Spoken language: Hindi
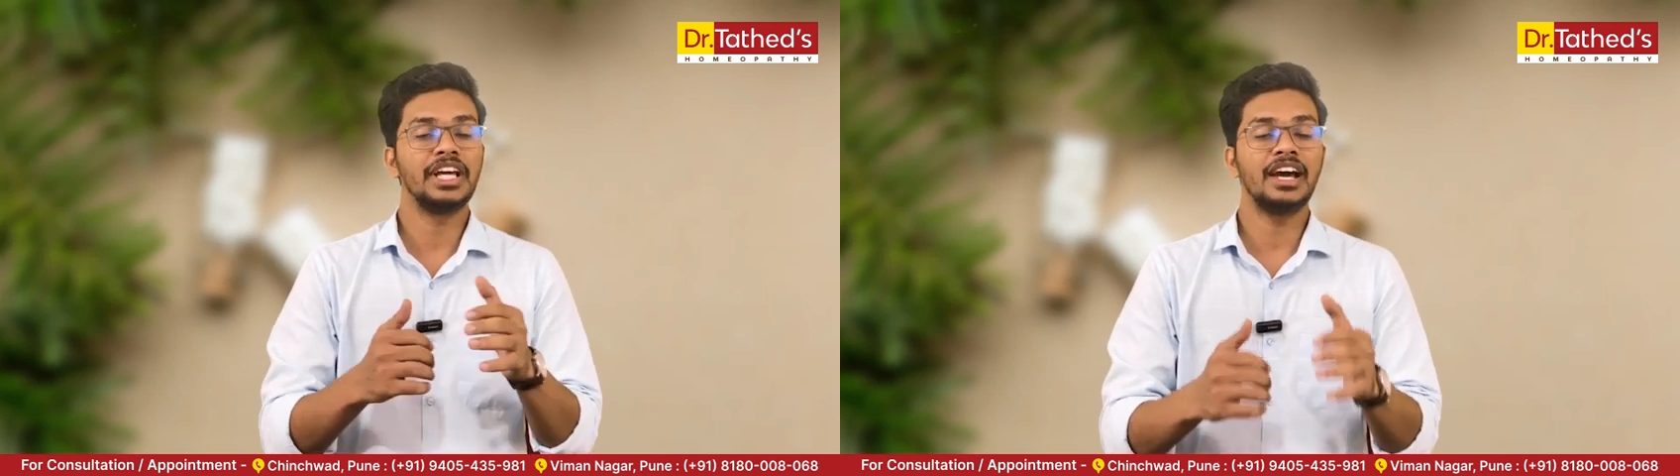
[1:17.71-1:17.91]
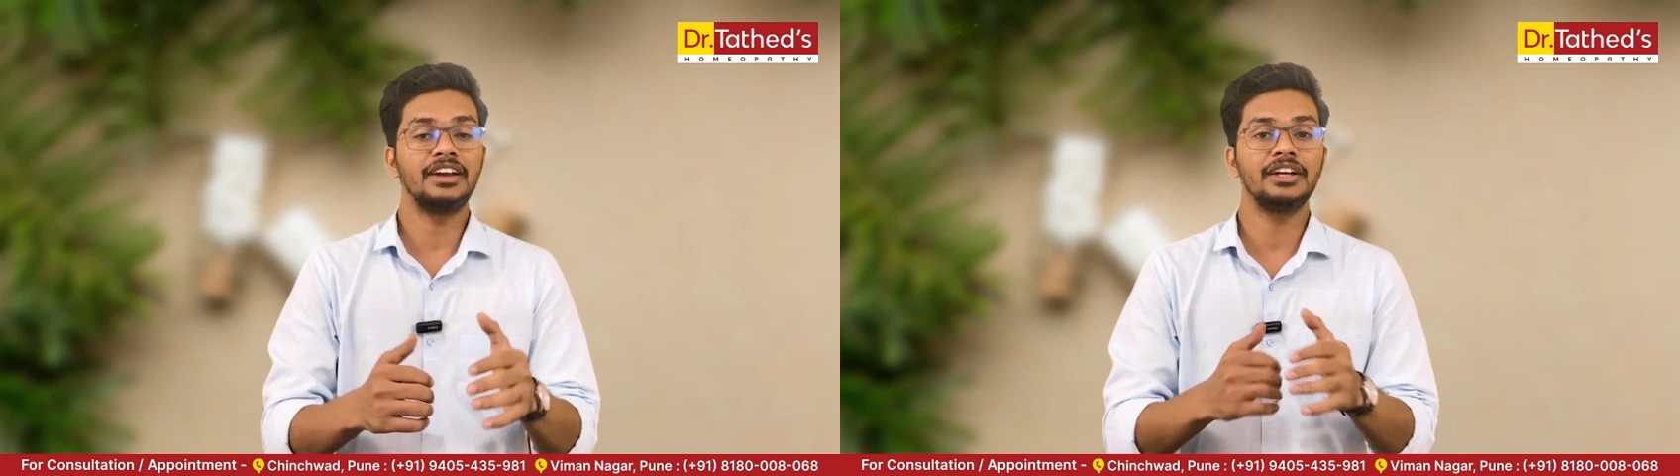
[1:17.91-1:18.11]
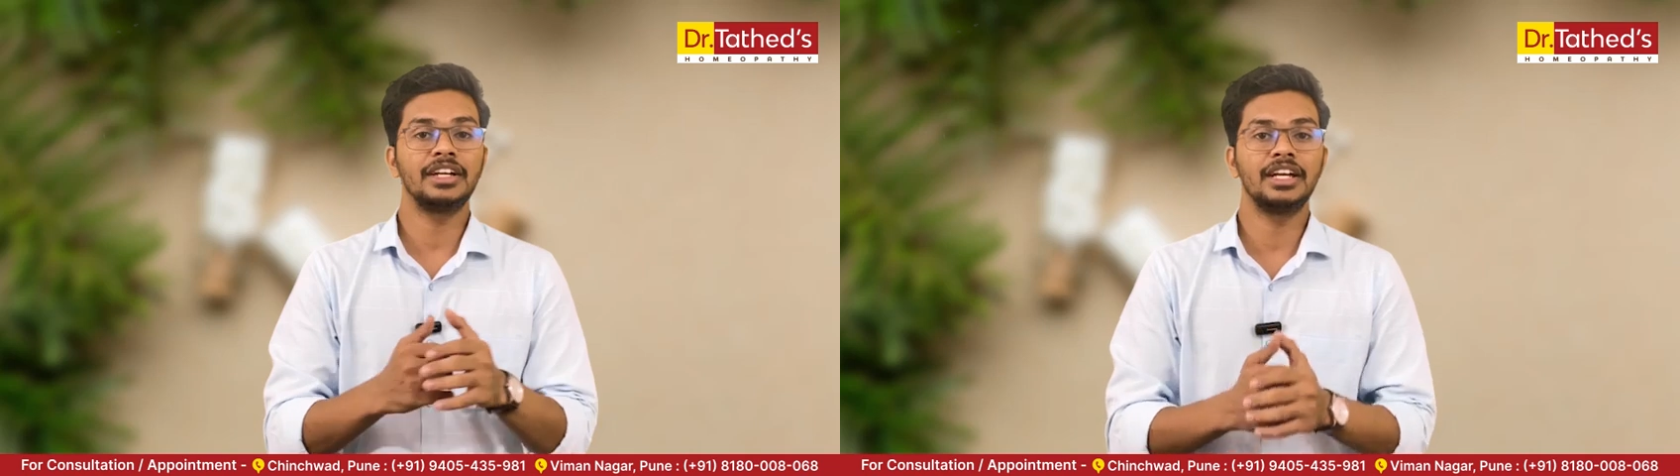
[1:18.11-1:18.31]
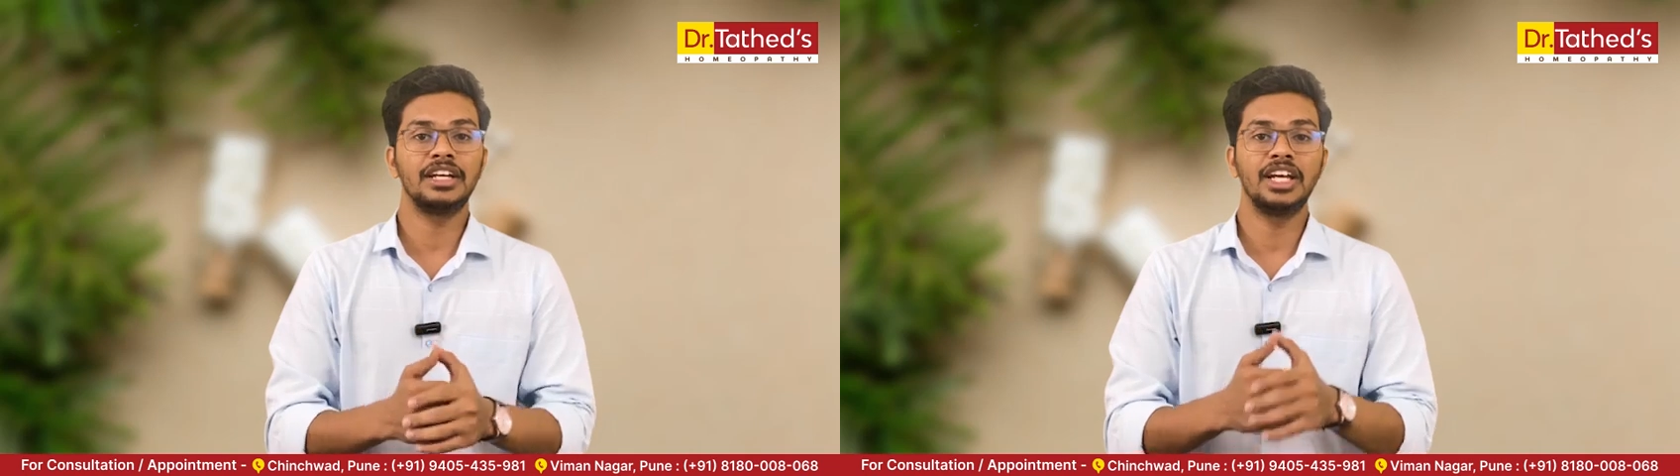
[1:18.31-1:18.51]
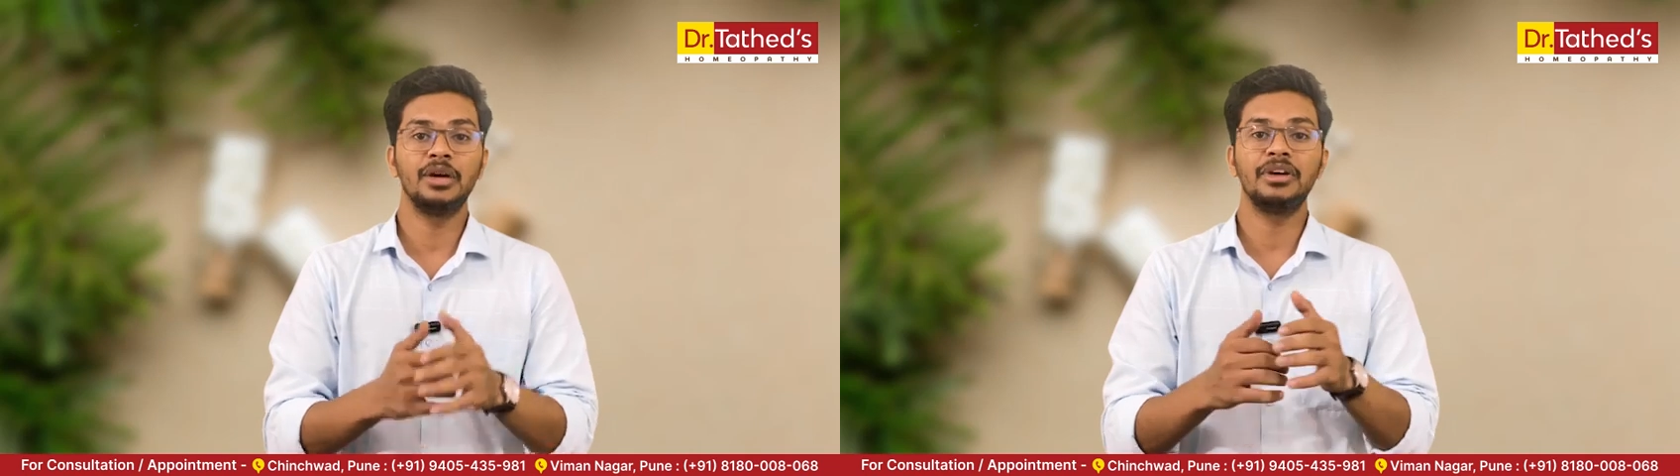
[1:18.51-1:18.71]
ध्यान रखना है
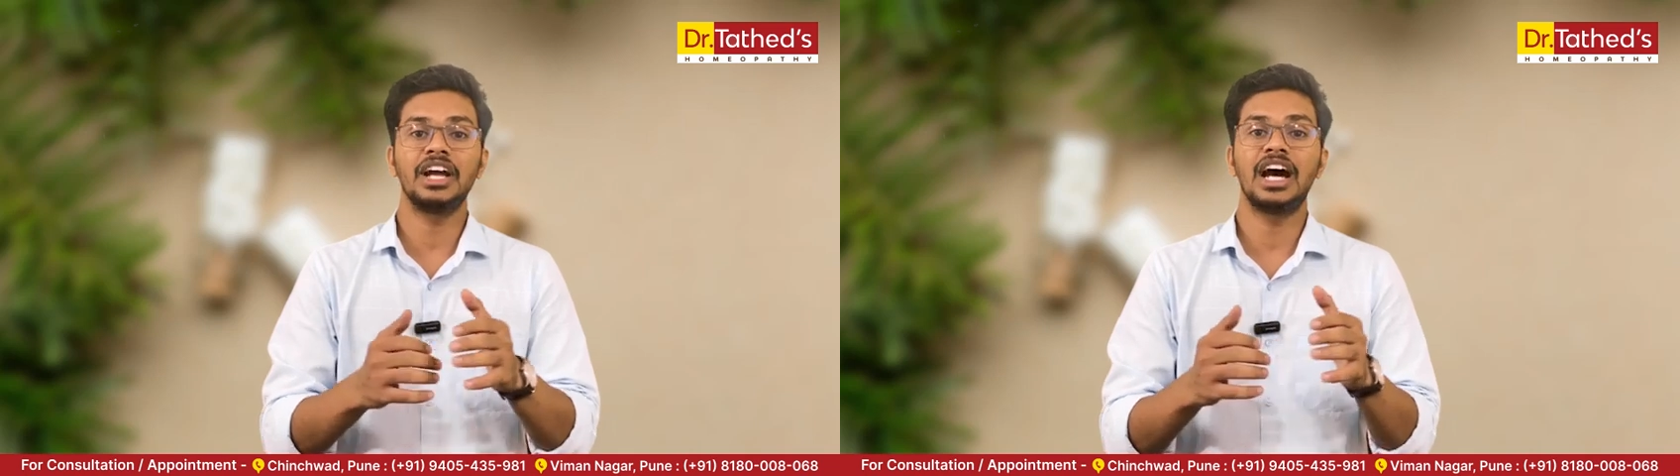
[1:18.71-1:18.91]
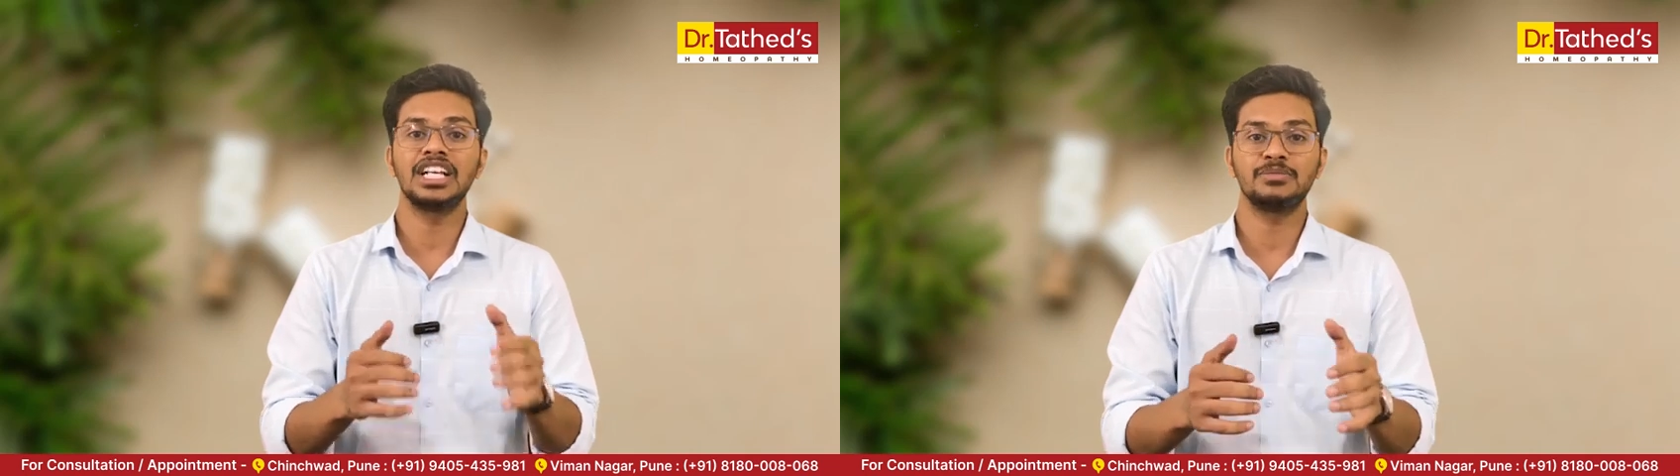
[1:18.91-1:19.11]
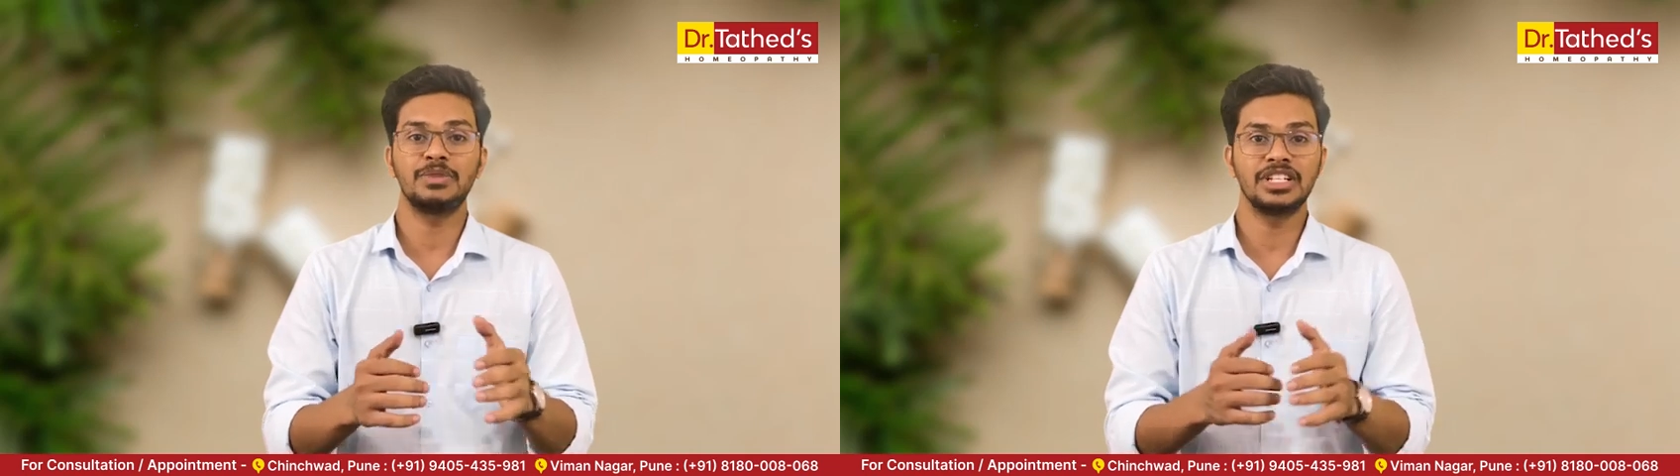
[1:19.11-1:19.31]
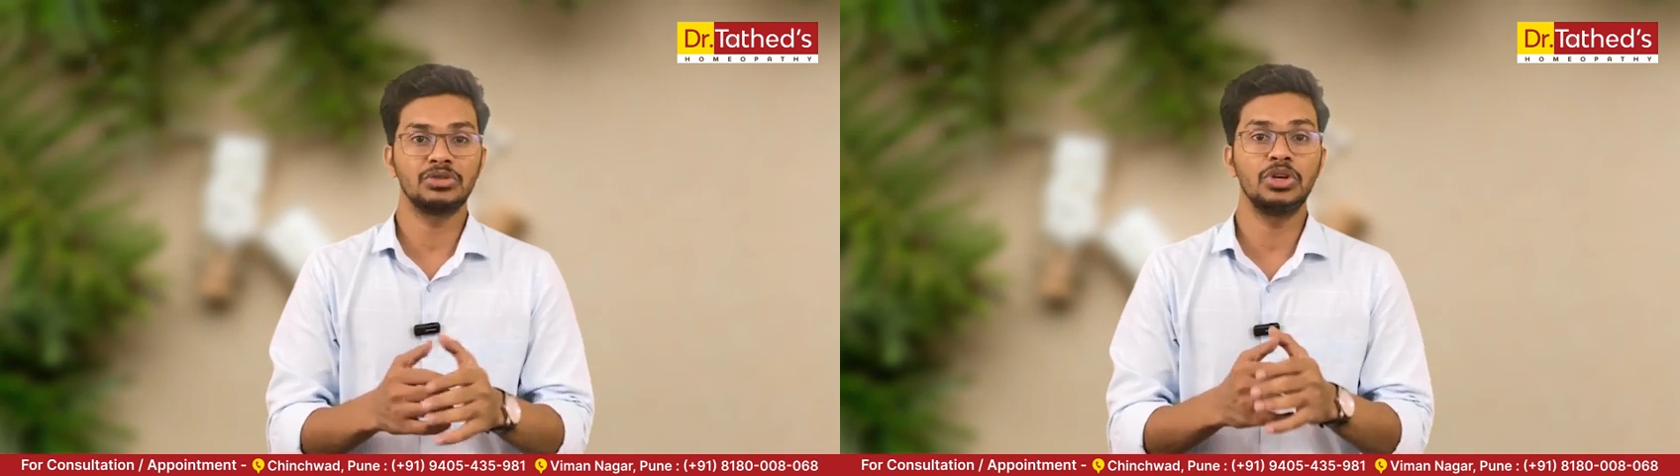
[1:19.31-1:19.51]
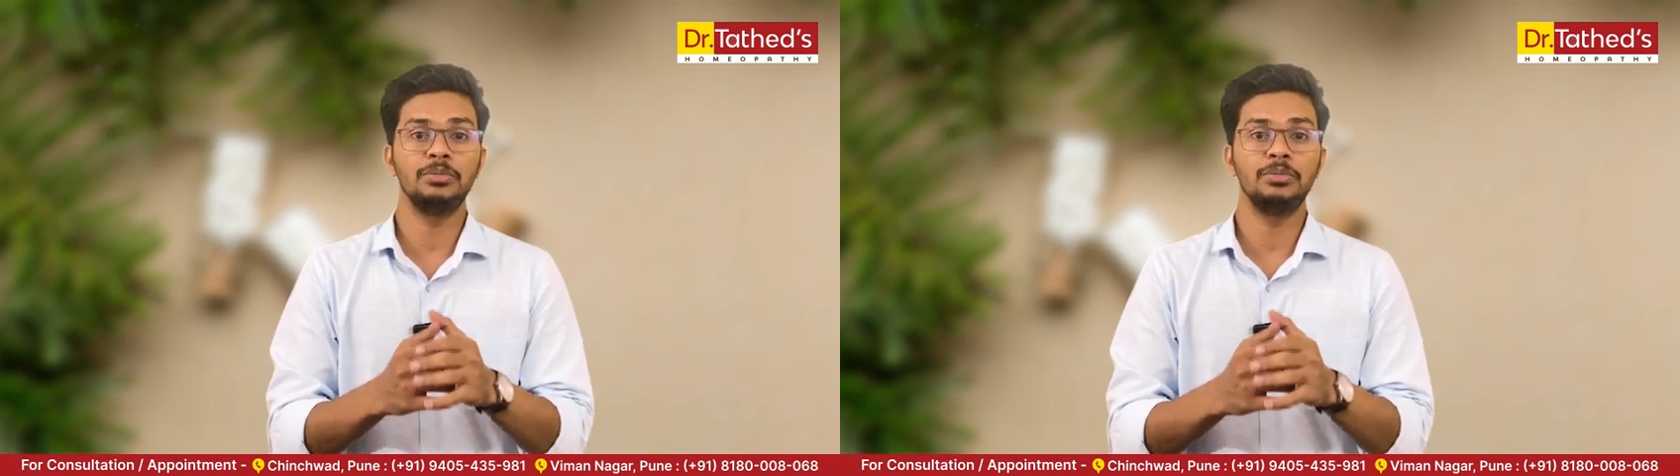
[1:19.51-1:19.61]
कि हमारे आसपास कोई